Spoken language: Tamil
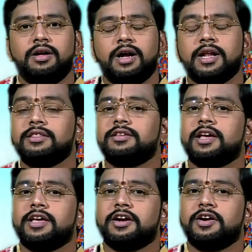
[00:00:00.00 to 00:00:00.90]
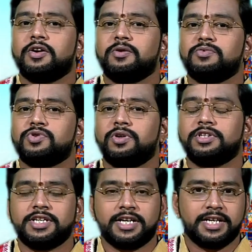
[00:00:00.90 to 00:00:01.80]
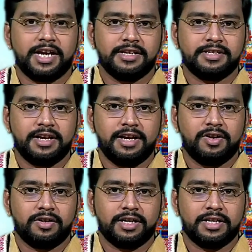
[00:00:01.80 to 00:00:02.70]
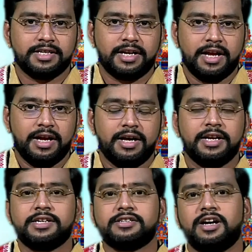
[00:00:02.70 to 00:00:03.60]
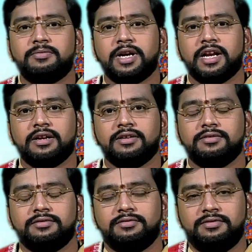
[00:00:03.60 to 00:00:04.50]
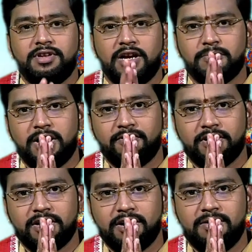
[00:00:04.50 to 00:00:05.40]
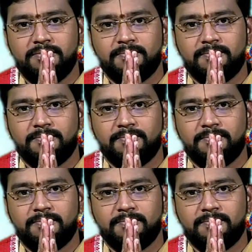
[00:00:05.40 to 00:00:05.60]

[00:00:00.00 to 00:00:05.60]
அனைத்து நேயர்களுக்கும் ஜோதிஷ கஜகேசரி டாக்டர் ஆச்சாரியா ஹரீஷ் ராமனின் அன்பான வணக்கங்கள்